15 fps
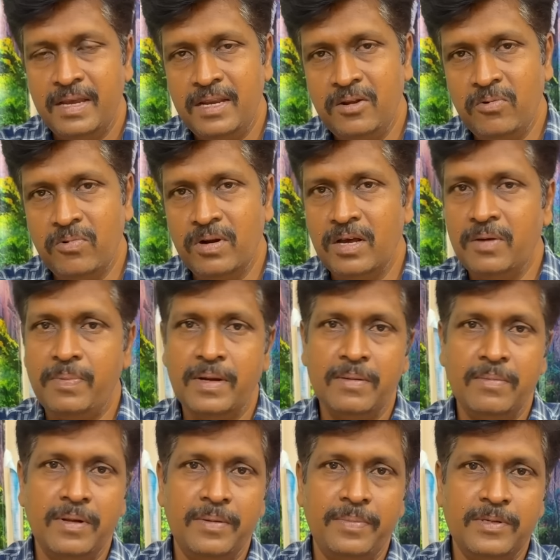இன்னும் உங்களுக்கு
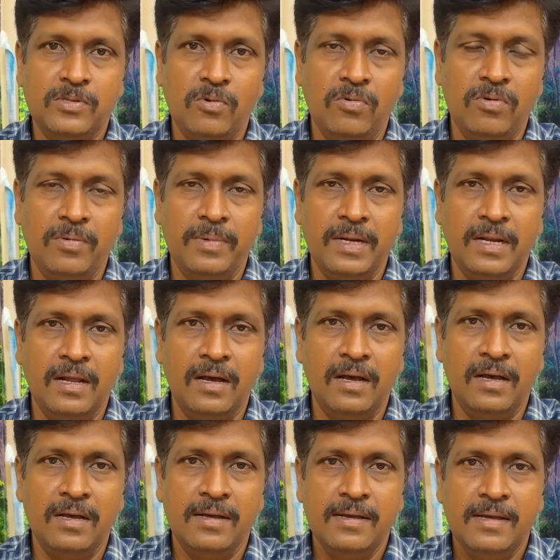பரபரப்பாக சொல்லணும் அப்படின்னா
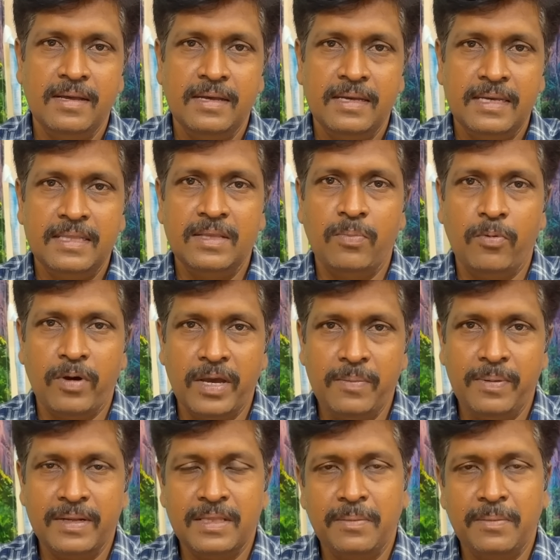இந்த புகைப்படத்தை